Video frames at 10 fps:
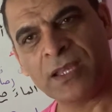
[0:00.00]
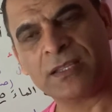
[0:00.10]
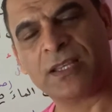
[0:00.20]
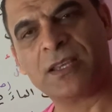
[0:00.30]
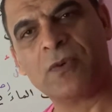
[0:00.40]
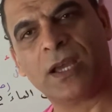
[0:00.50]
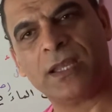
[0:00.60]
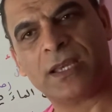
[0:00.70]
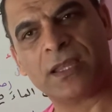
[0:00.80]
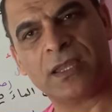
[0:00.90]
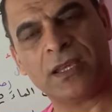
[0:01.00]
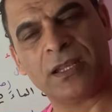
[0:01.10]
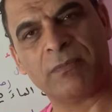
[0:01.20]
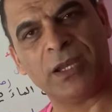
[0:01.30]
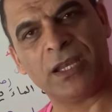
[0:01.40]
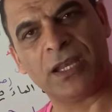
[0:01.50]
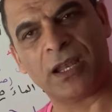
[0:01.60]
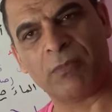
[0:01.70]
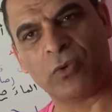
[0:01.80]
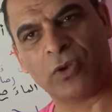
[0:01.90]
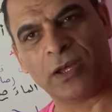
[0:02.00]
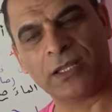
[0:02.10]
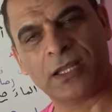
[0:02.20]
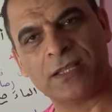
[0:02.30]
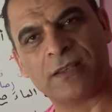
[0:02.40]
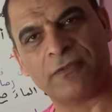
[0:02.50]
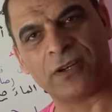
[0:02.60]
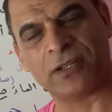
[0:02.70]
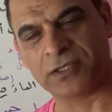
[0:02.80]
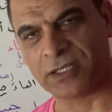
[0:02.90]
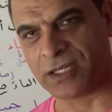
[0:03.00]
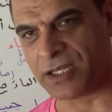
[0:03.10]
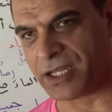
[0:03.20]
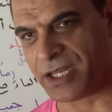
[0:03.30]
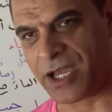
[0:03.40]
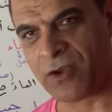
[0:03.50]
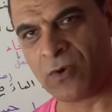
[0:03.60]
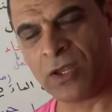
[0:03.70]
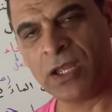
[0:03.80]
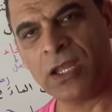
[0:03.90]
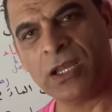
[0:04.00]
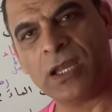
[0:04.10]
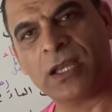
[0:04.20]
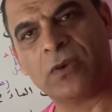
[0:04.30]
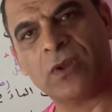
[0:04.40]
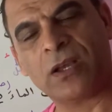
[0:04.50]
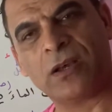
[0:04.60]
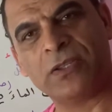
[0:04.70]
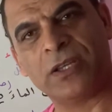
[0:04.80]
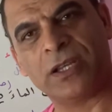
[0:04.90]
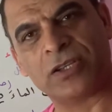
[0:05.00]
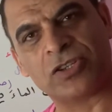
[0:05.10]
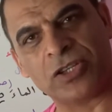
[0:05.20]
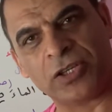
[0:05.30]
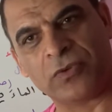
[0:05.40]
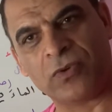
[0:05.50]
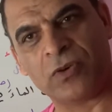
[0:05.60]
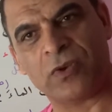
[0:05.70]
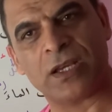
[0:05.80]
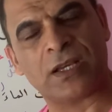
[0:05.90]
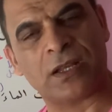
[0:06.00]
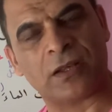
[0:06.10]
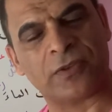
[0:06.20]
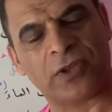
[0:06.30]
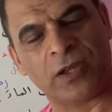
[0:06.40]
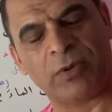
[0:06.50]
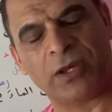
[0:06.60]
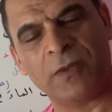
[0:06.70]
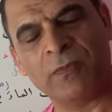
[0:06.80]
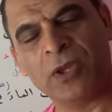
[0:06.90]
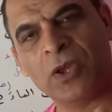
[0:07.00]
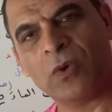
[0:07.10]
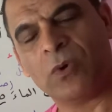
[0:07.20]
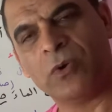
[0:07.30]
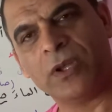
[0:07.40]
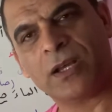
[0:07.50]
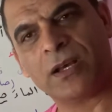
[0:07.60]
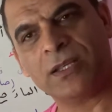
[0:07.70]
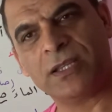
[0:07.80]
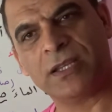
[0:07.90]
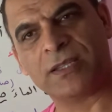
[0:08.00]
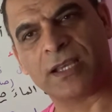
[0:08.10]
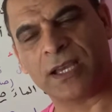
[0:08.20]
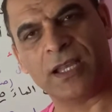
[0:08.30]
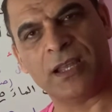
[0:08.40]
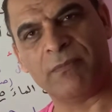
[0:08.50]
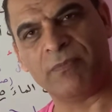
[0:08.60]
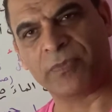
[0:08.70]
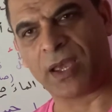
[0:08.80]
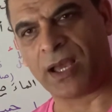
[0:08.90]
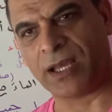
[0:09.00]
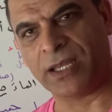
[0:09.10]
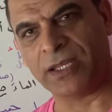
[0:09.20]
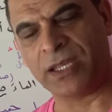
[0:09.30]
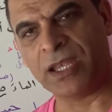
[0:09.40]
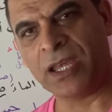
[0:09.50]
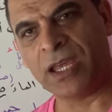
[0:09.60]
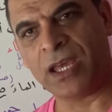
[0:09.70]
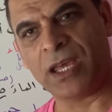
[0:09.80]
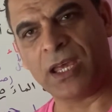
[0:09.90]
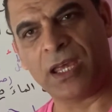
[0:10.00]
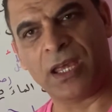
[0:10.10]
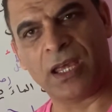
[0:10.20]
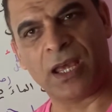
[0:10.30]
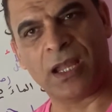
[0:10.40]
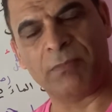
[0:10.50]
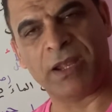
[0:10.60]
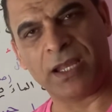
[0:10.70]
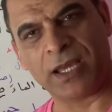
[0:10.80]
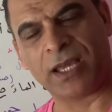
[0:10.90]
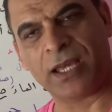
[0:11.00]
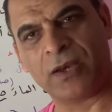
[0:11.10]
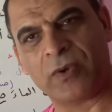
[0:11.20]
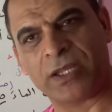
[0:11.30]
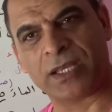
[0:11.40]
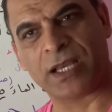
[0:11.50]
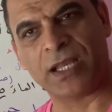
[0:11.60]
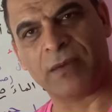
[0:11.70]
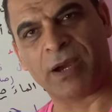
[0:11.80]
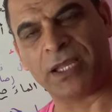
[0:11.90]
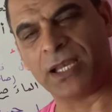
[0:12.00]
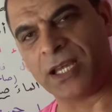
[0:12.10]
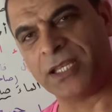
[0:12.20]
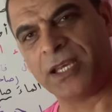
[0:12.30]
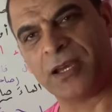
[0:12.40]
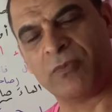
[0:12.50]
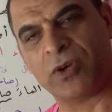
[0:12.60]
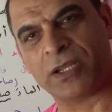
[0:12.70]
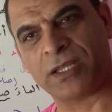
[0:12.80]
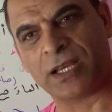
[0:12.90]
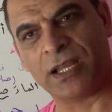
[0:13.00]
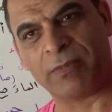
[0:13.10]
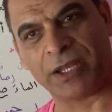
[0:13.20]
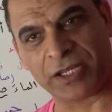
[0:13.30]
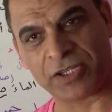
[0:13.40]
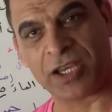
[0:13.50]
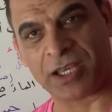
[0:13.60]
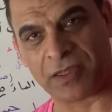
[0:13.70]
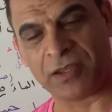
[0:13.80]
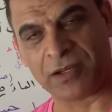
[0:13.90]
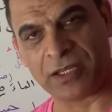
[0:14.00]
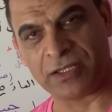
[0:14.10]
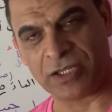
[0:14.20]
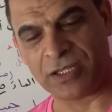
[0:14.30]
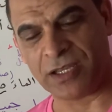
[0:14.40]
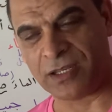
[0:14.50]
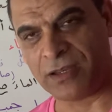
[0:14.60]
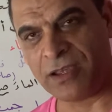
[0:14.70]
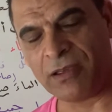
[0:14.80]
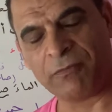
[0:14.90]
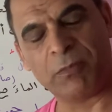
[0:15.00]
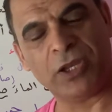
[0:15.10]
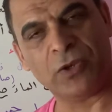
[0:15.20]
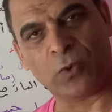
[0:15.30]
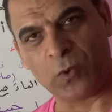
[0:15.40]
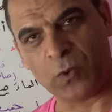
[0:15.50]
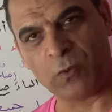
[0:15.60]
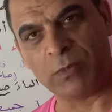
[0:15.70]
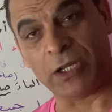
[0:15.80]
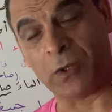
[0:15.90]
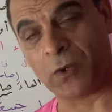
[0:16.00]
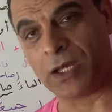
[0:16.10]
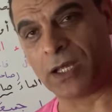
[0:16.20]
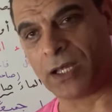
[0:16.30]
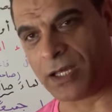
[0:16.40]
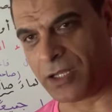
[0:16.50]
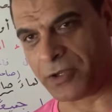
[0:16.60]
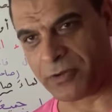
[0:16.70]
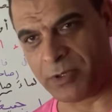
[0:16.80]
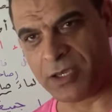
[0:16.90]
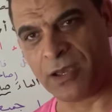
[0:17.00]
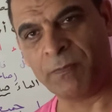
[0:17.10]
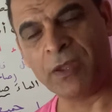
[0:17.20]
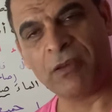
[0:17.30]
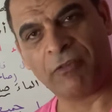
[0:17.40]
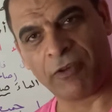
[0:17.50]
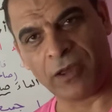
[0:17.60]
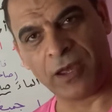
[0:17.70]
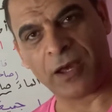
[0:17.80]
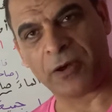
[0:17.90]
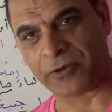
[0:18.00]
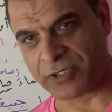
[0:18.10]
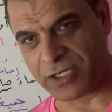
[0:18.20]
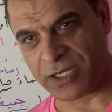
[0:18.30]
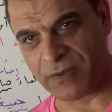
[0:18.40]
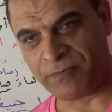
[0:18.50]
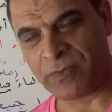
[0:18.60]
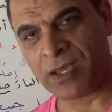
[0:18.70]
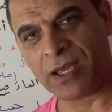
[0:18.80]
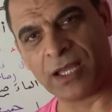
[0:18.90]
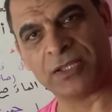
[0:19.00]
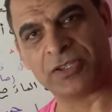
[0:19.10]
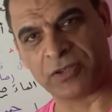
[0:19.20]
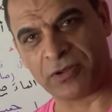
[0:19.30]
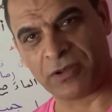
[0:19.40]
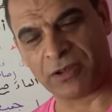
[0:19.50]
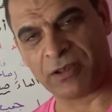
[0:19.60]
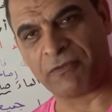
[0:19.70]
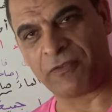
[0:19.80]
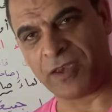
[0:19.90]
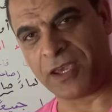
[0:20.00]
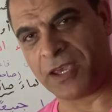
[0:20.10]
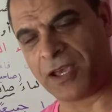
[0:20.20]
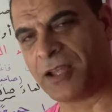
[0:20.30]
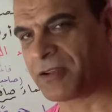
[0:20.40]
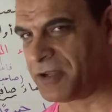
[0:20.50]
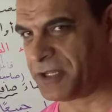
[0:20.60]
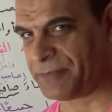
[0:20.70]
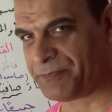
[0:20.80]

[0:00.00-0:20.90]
تحتوي على كثير من الموضوعات ليس فقط النحو لكن هناك أيضا الشعر وهناك الخطابة وهناك أيضا نتكلم عن آه، البلاغة ونتكلم عن الأدب ونتكلم عن أشياء كثيرة جدا من علوم اللغة العربية فالرجاء الاشتراك في القناة